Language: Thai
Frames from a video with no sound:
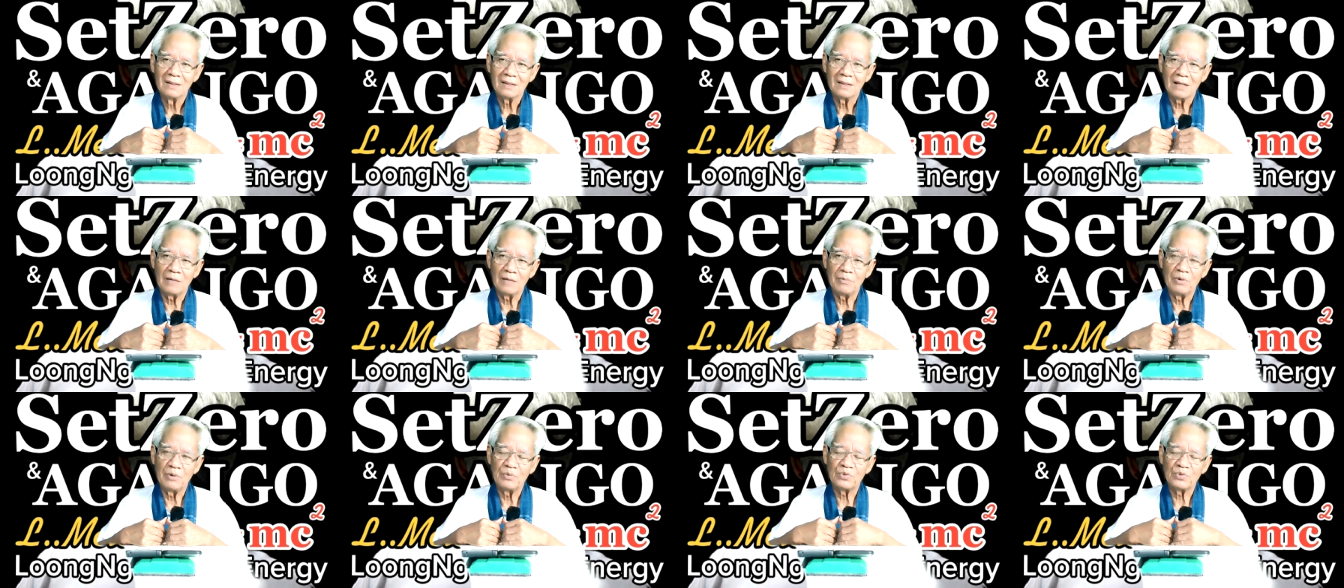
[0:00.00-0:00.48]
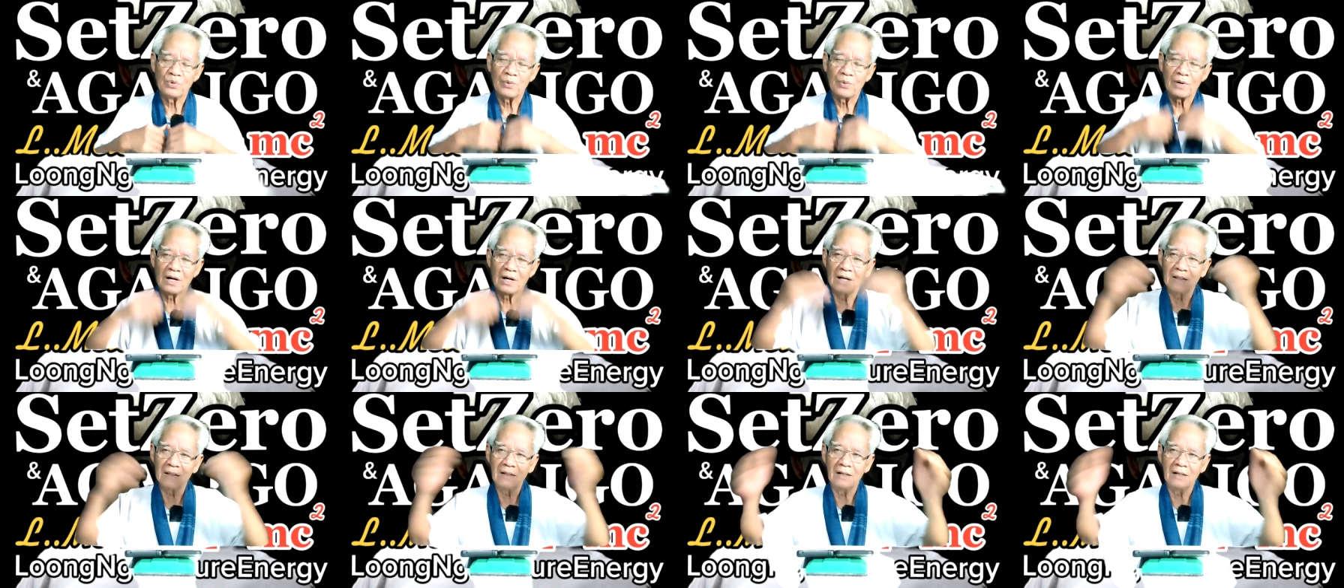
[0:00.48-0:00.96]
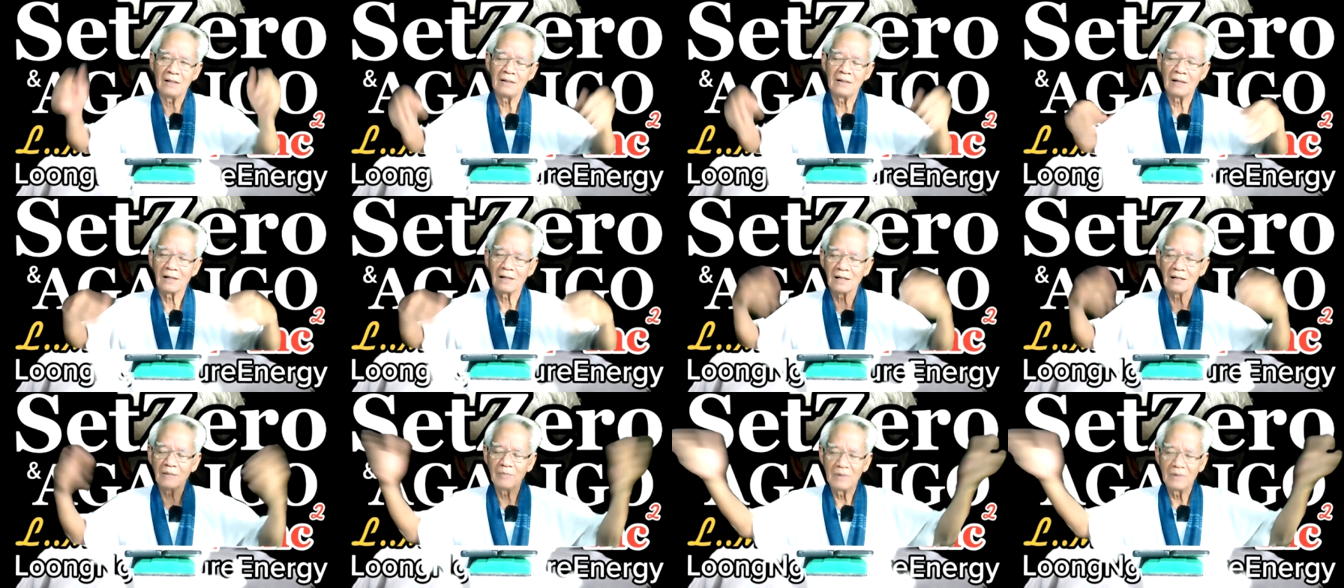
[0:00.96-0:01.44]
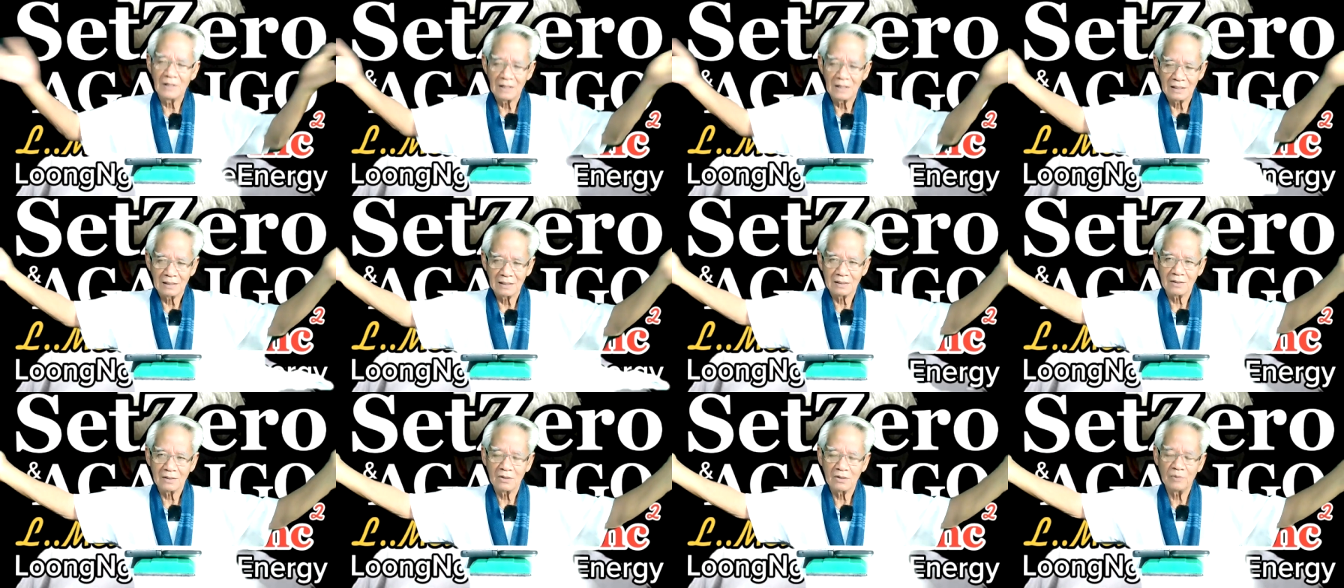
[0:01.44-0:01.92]
ท่านมีประสบการณ์ที่ไหนอย่างไรเบื่ออะไร
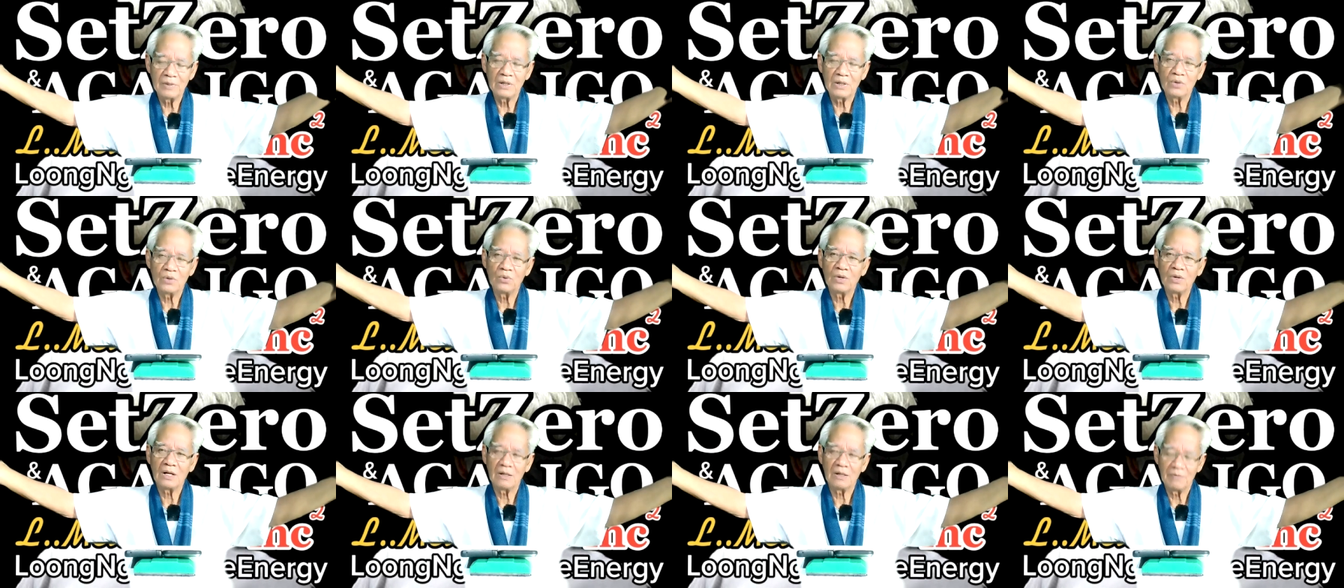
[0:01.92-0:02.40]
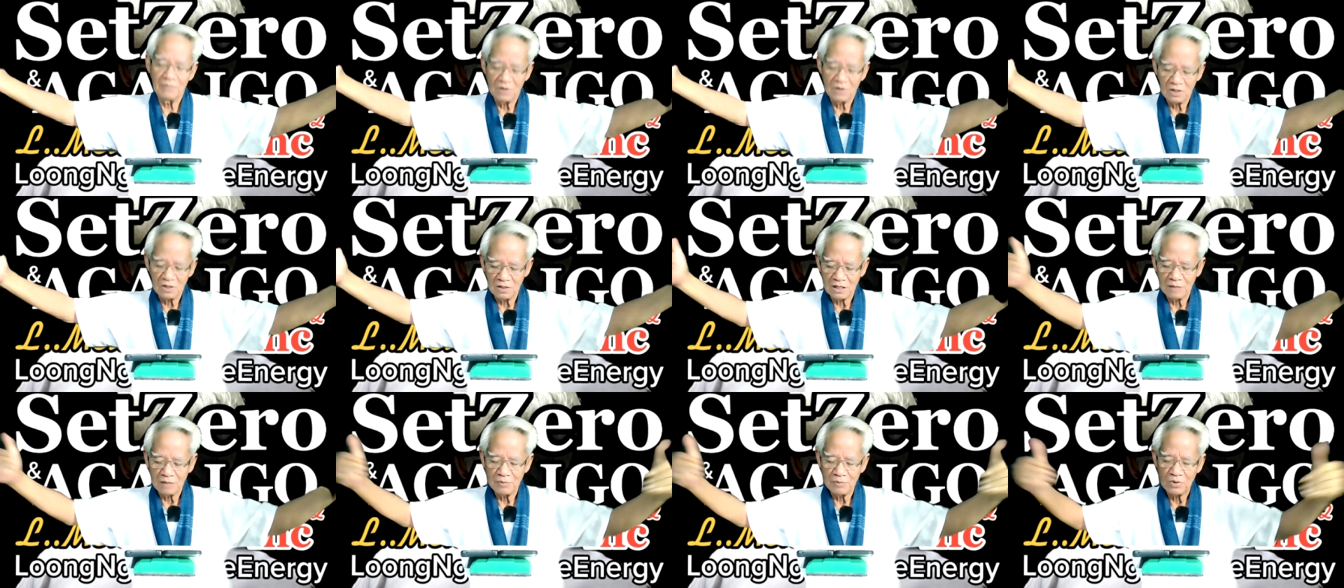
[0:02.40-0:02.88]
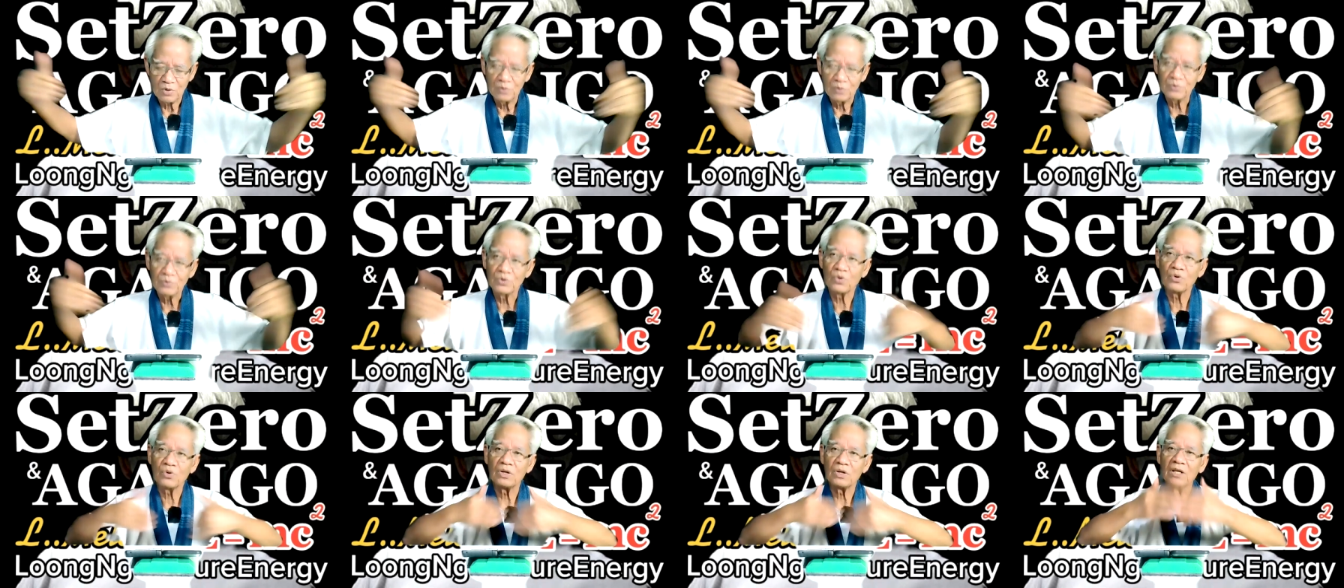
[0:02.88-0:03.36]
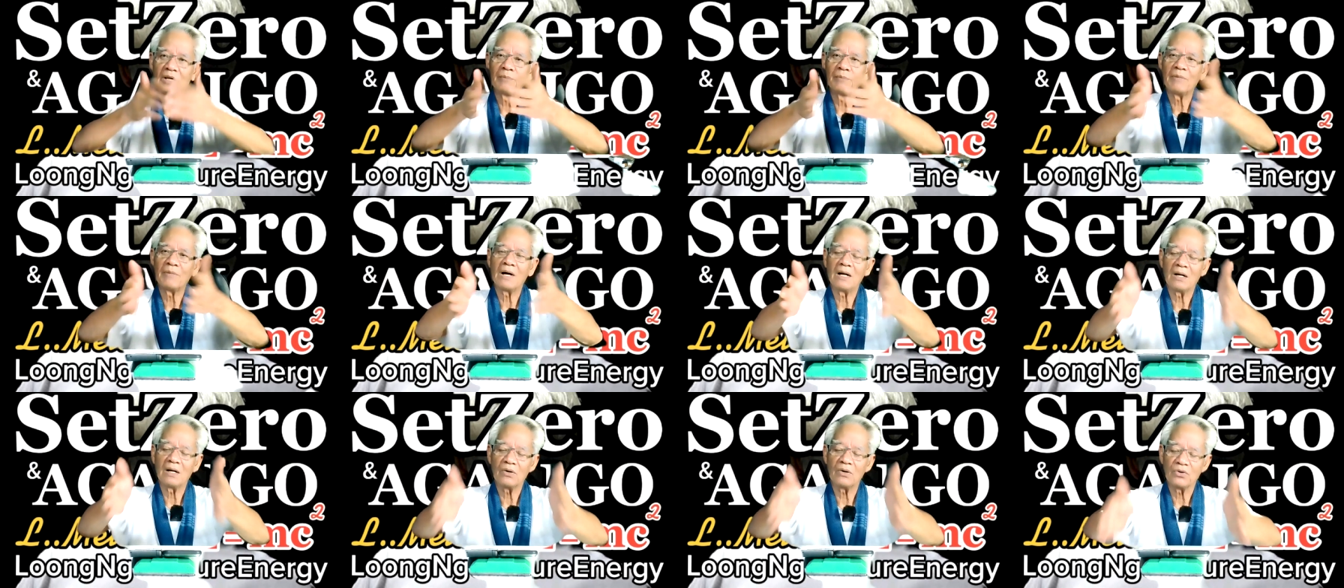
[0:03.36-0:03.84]
เนี่ยก็ไม่รู้แหละมันก็ไหลมารวมตรงนี้
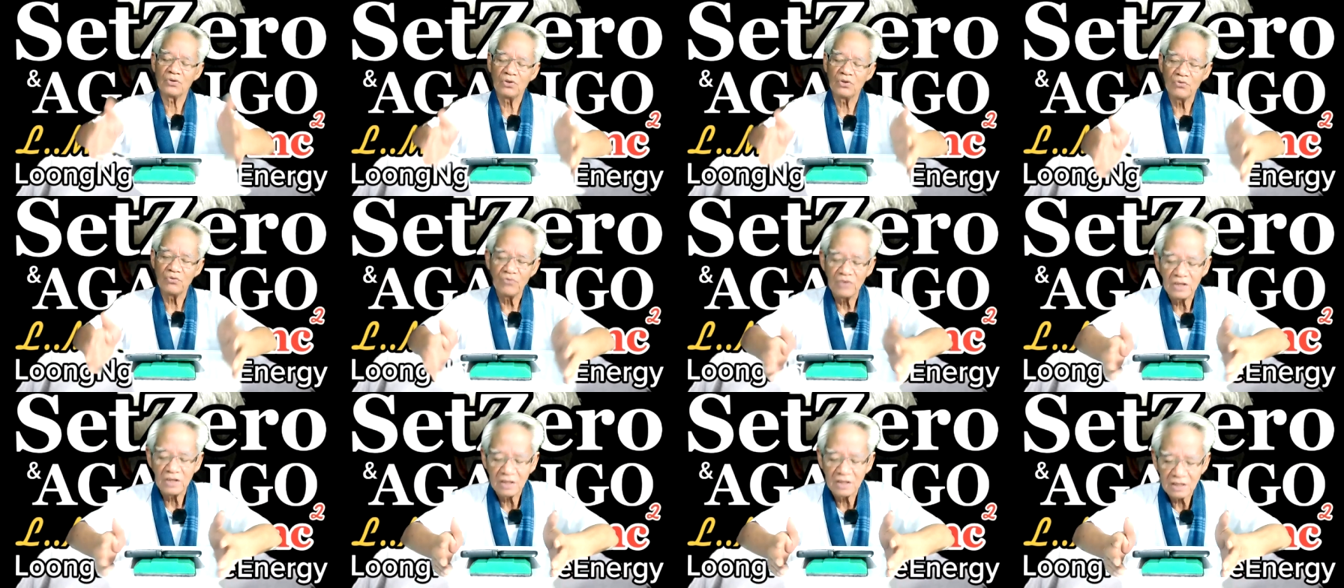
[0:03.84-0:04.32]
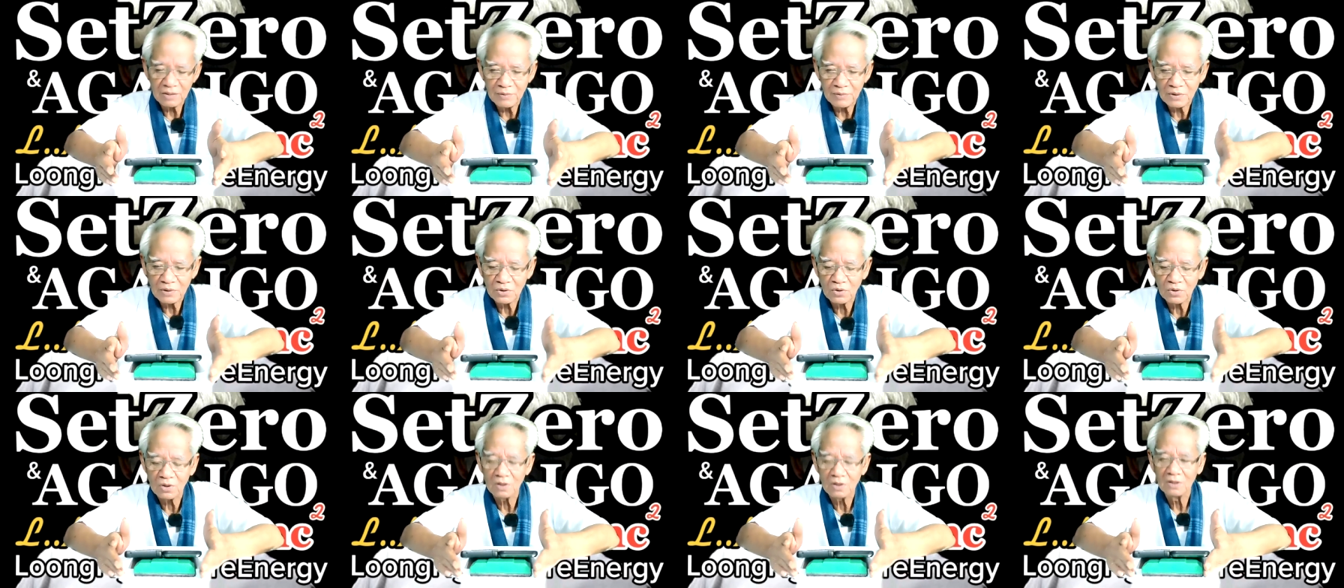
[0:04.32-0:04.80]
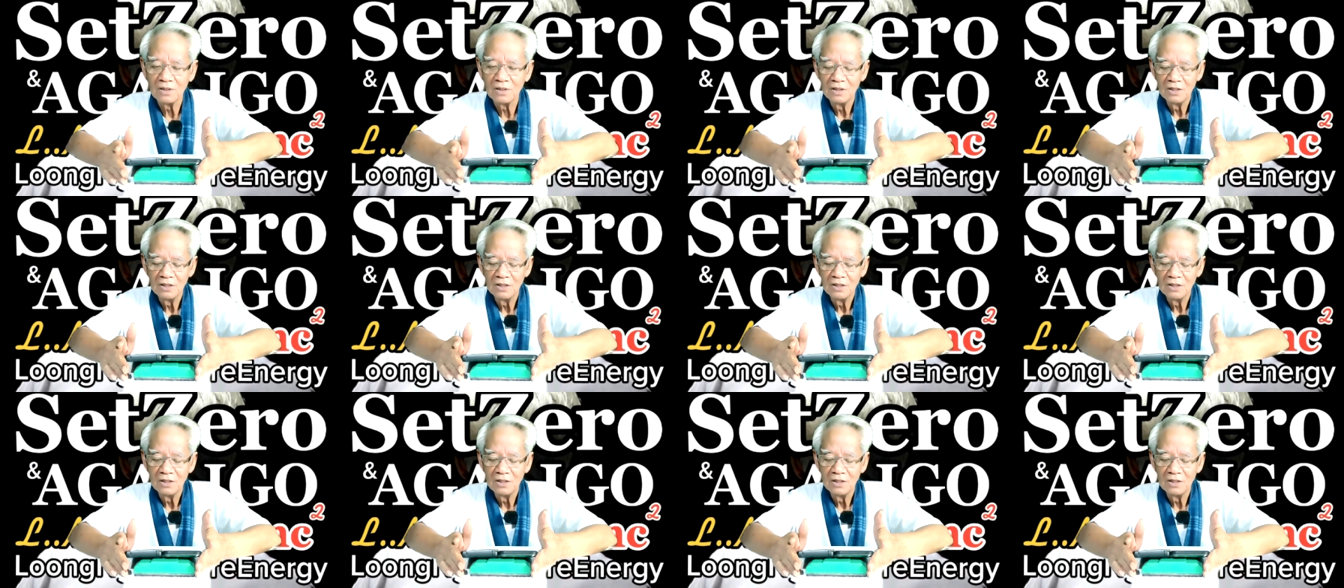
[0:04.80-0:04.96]
บ้านเราหรือทีวีอย่างนี้เป็นต้น